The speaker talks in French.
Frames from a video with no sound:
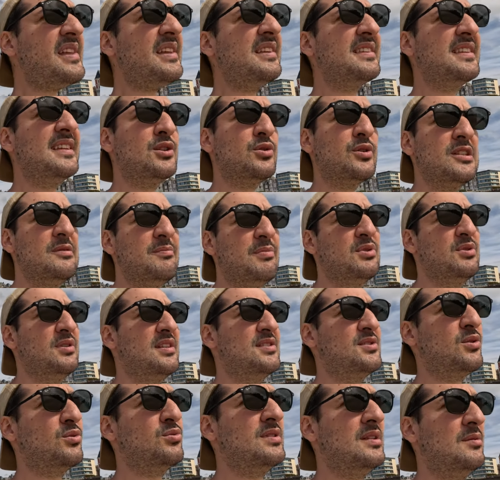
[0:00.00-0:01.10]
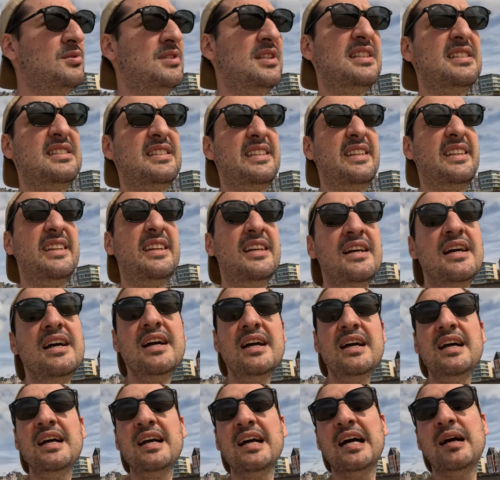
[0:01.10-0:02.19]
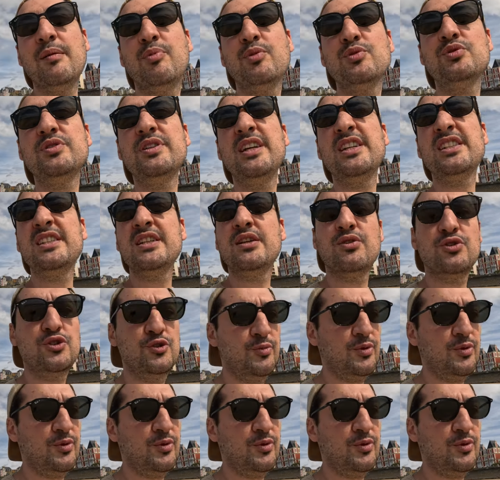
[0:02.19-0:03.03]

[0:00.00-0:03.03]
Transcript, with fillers: détruite pendant la Seconde Guerre mondiale, ce qui est un peu du gâchis quand tu